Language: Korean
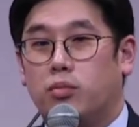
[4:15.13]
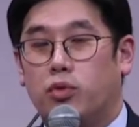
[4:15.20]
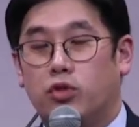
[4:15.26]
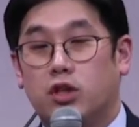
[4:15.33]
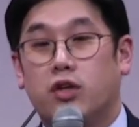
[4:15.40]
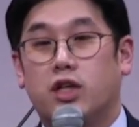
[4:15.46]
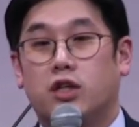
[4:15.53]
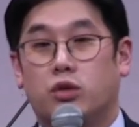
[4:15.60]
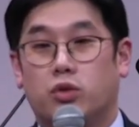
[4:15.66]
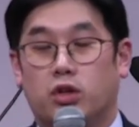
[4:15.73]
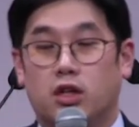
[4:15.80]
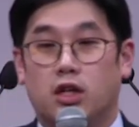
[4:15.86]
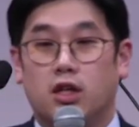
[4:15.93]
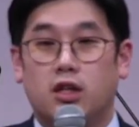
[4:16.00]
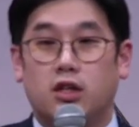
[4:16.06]

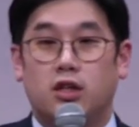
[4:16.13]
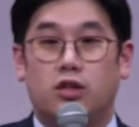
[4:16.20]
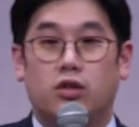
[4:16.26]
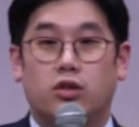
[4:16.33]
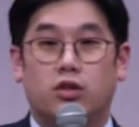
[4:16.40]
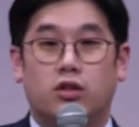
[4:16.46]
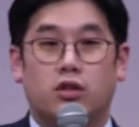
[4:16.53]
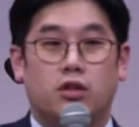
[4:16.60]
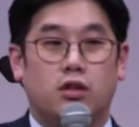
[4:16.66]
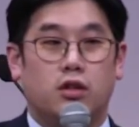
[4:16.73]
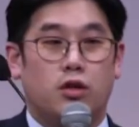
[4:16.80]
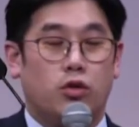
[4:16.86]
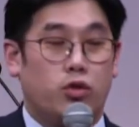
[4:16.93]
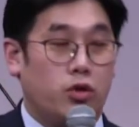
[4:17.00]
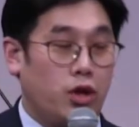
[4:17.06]
봉사활동이나 이런 것들을
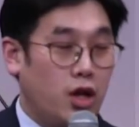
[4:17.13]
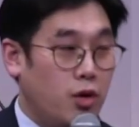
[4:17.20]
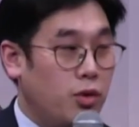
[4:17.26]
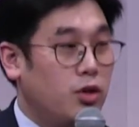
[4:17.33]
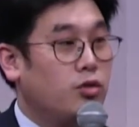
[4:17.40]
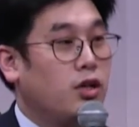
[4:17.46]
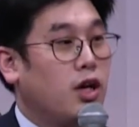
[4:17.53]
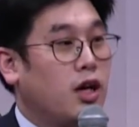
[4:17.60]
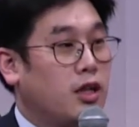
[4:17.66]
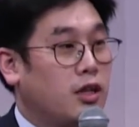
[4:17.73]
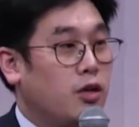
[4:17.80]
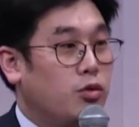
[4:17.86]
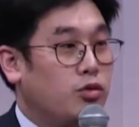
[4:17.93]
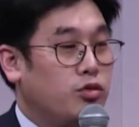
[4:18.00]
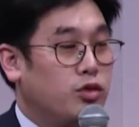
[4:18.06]
해외로
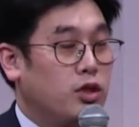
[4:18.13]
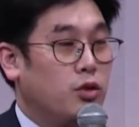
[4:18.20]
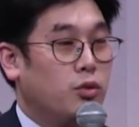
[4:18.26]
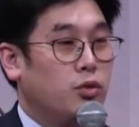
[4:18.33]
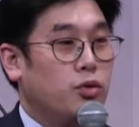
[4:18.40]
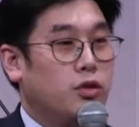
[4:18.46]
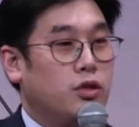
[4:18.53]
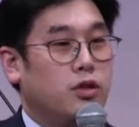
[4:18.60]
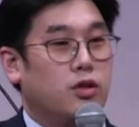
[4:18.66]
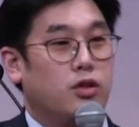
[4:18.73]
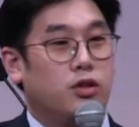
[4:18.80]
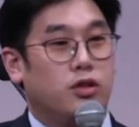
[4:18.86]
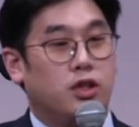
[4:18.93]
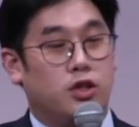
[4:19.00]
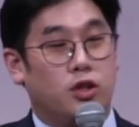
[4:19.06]
나갔다 올 수 있고 그런
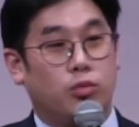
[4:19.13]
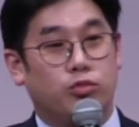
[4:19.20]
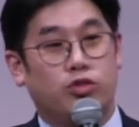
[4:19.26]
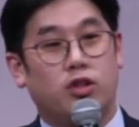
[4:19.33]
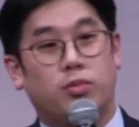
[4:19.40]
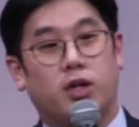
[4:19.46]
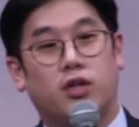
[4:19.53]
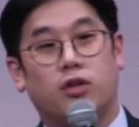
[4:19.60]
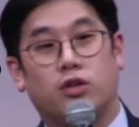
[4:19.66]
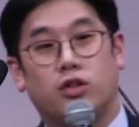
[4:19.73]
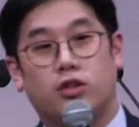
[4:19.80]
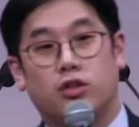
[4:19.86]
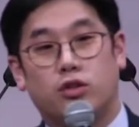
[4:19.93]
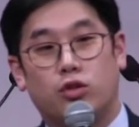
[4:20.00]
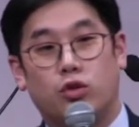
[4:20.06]
것들이 점수에
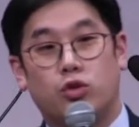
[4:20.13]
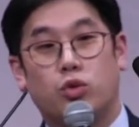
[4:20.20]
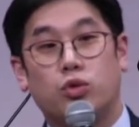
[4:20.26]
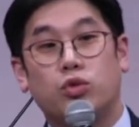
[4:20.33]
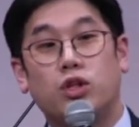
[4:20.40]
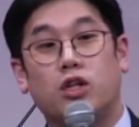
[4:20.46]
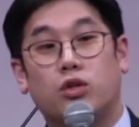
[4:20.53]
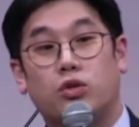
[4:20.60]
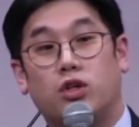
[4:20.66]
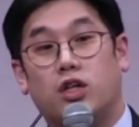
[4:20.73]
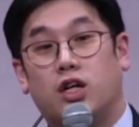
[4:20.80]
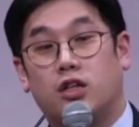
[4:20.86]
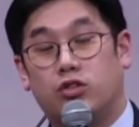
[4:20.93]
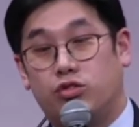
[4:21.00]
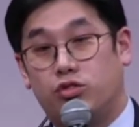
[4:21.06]
반영돼서 더 좋은 학교에
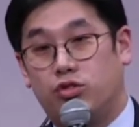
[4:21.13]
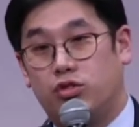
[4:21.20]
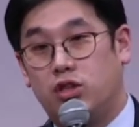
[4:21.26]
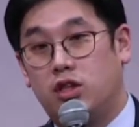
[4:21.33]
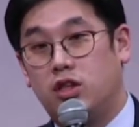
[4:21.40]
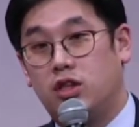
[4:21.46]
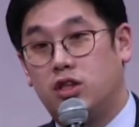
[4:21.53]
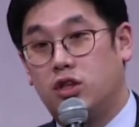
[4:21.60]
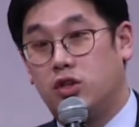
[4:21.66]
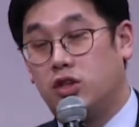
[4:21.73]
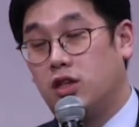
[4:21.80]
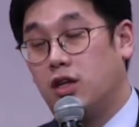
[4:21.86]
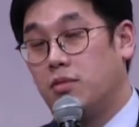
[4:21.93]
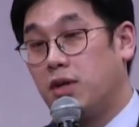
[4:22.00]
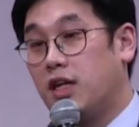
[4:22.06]
갈 수 있는
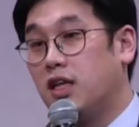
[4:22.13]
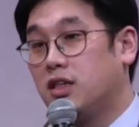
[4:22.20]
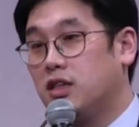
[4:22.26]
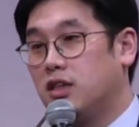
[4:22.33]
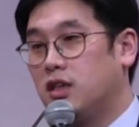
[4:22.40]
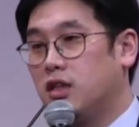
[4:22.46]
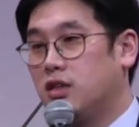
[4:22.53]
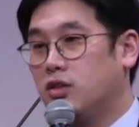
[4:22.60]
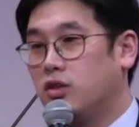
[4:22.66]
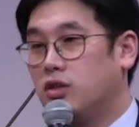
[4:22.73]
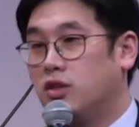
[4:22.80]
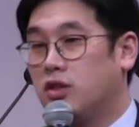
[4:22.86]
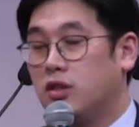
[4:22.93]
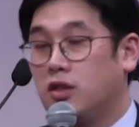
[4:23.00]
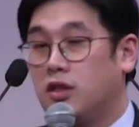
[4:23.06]
여지가 많아진다는 거죠.